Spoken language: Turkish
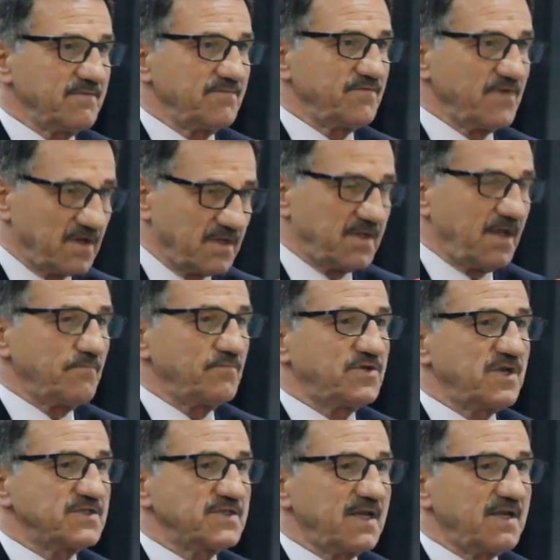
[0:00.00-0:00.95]
fırından
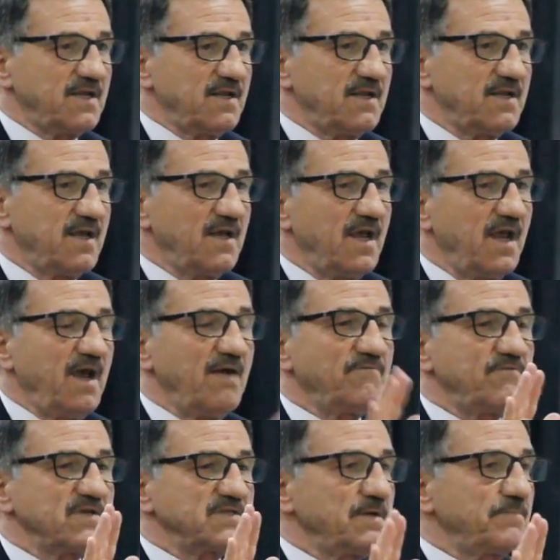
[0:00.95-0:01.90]
müteşekkil
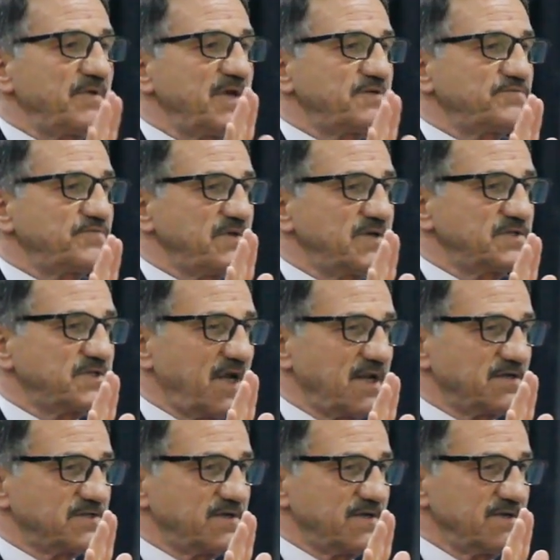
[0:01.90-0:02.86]
en fazla 5 fırın
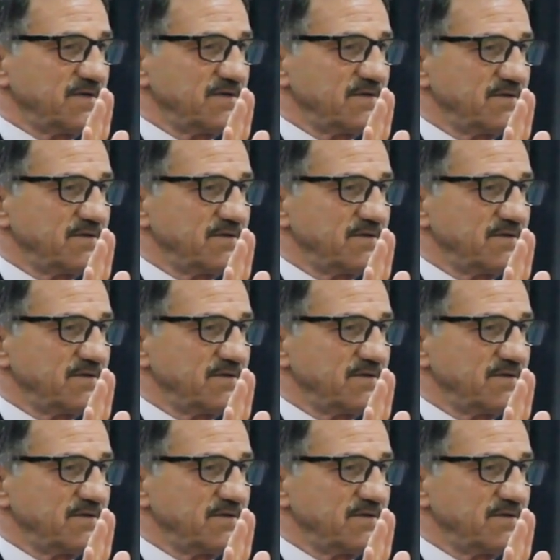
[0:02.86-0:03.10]
çalıştı.